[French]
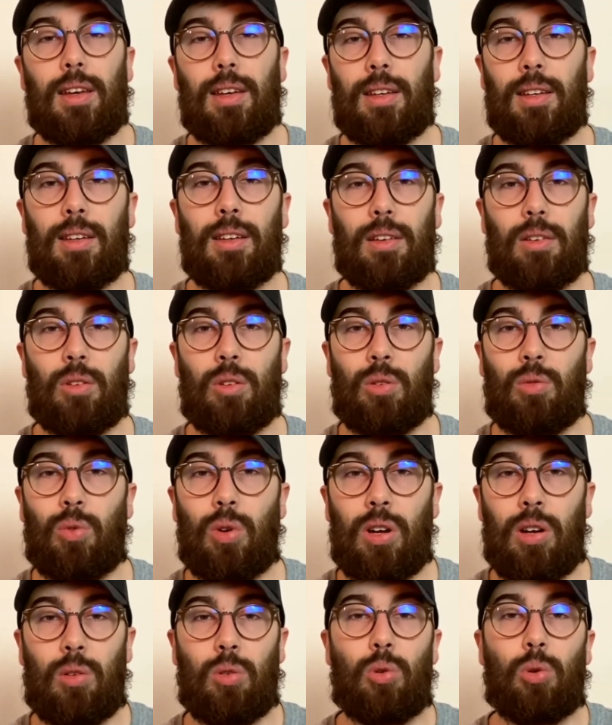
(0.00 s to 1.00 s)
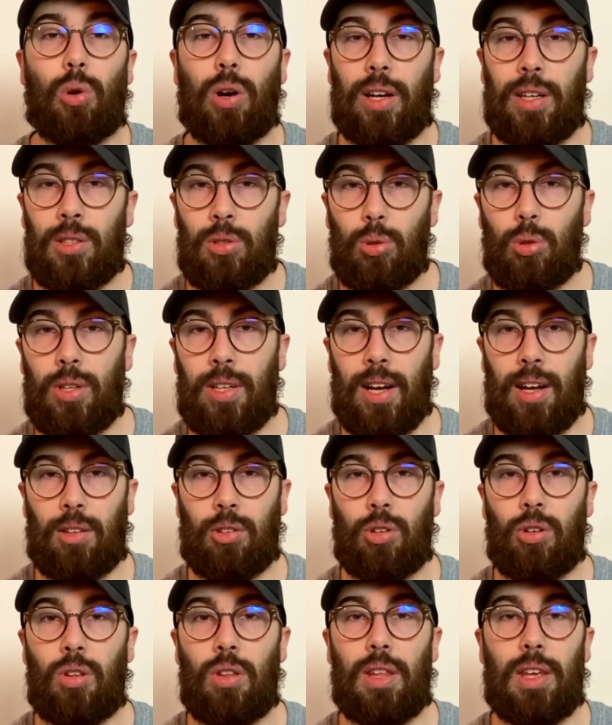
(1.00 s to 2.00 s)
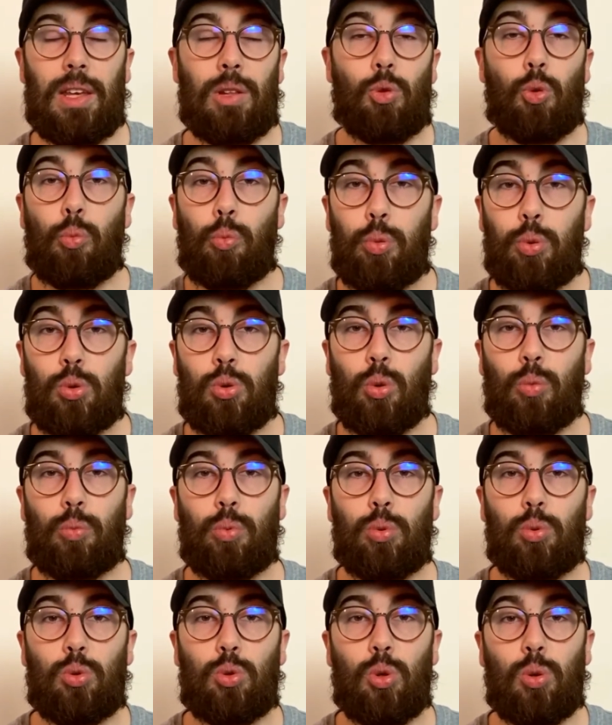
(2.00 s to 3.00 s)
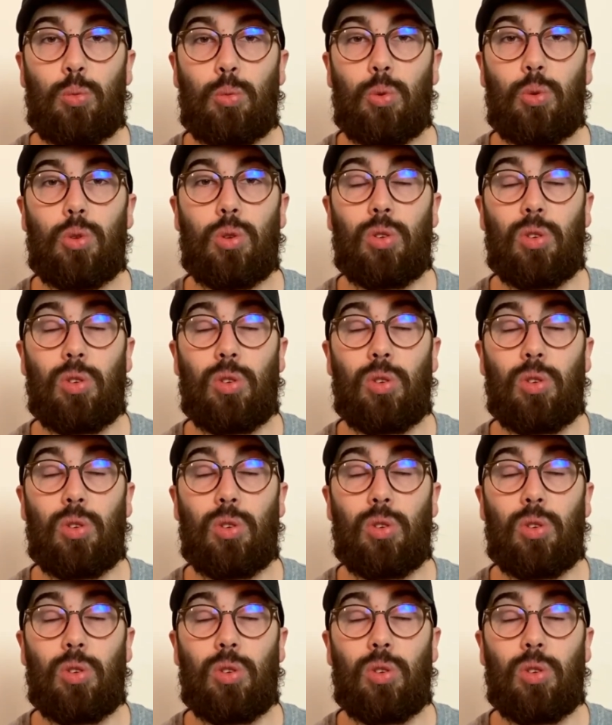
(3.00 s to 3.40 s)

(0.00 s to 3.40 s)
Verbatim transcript: Et euh, voilà, le réseau cartonne et de plus en plus de monde